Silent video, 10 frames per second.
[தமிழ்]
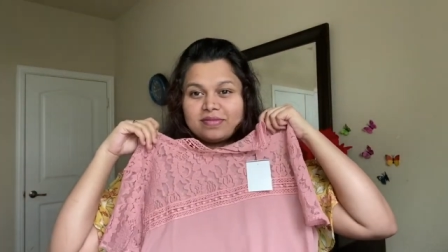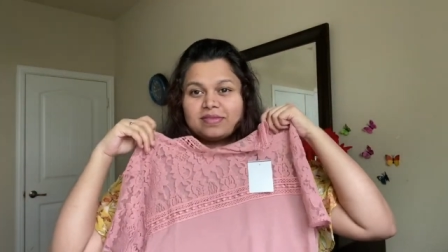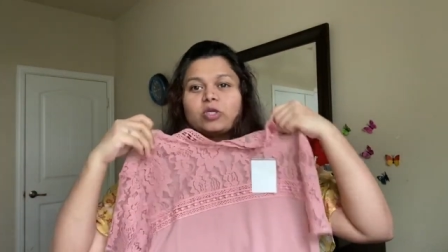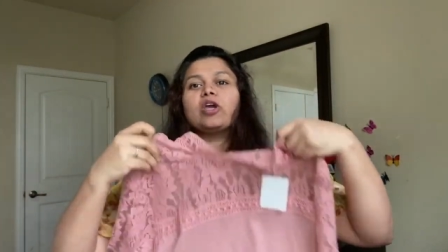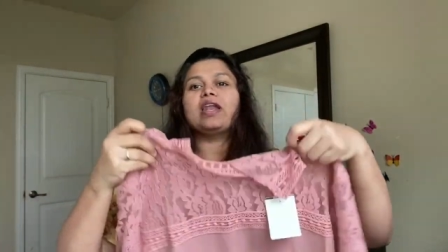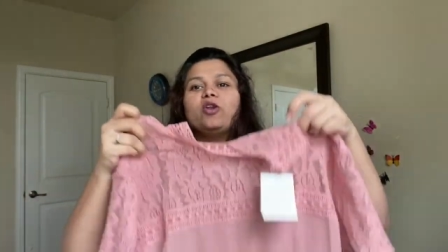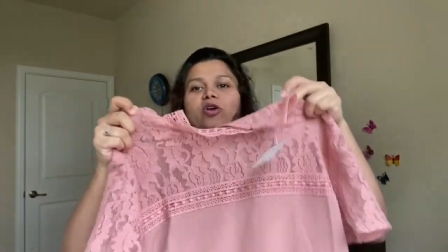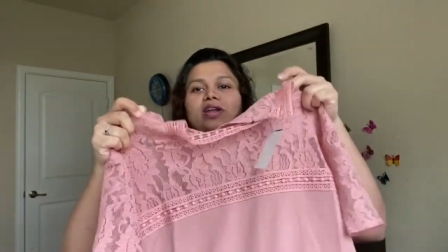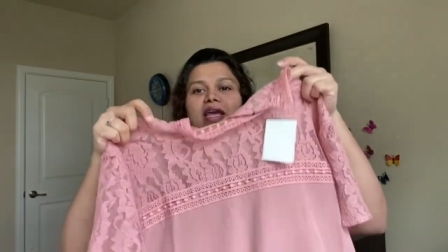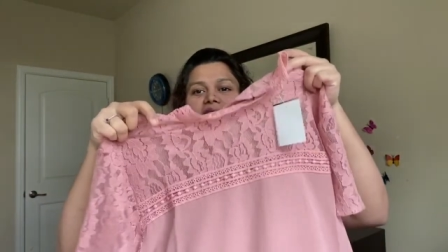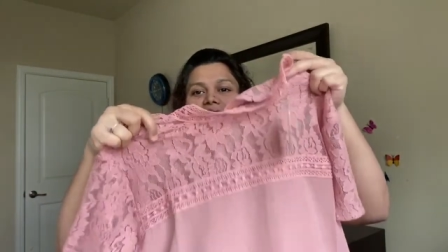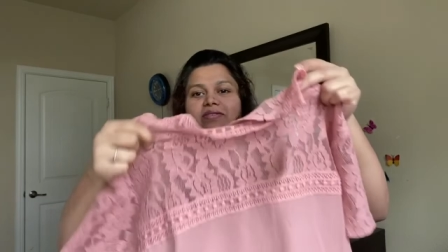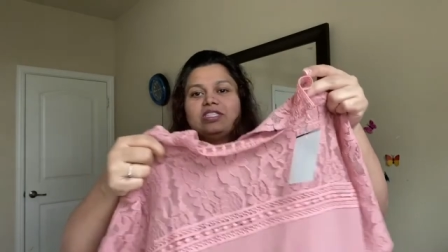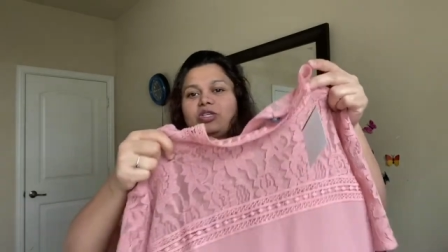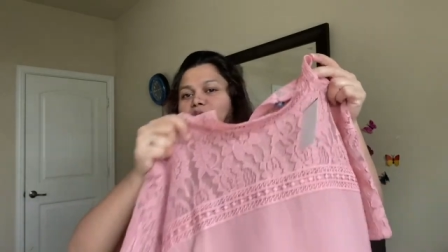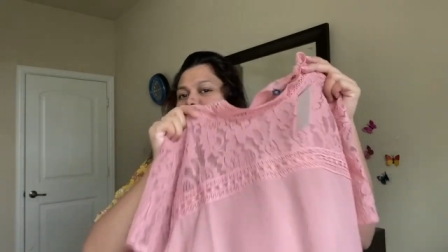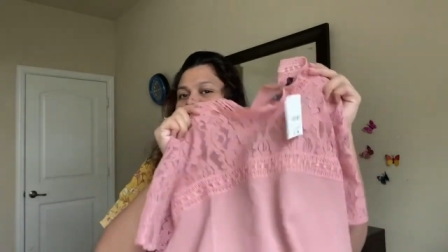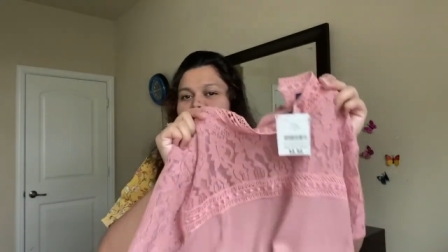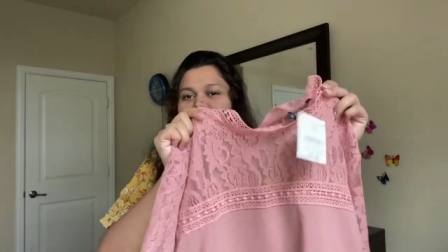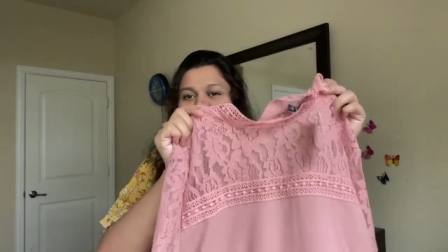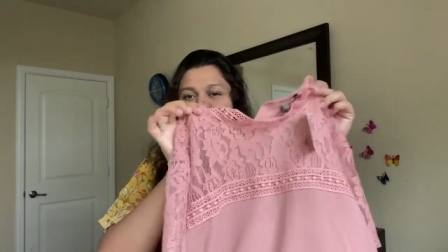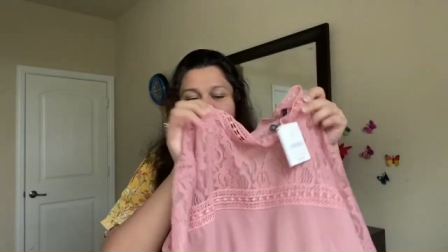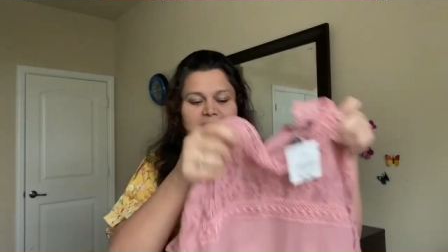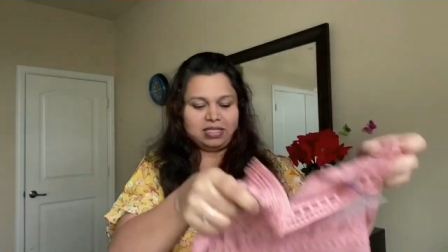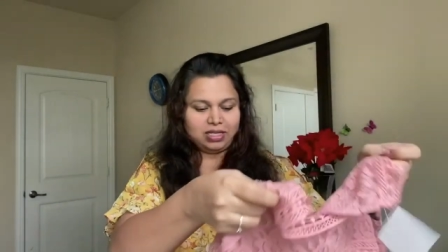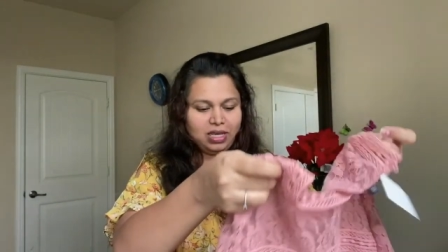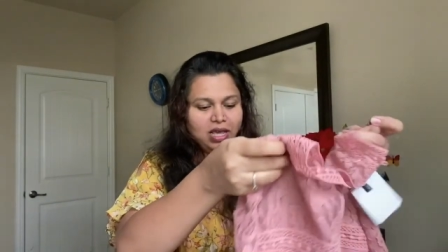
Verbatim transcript: ஸோ என்னோட எனக்கு வந்து ரொம்ப நல்லா இருந்துச்சு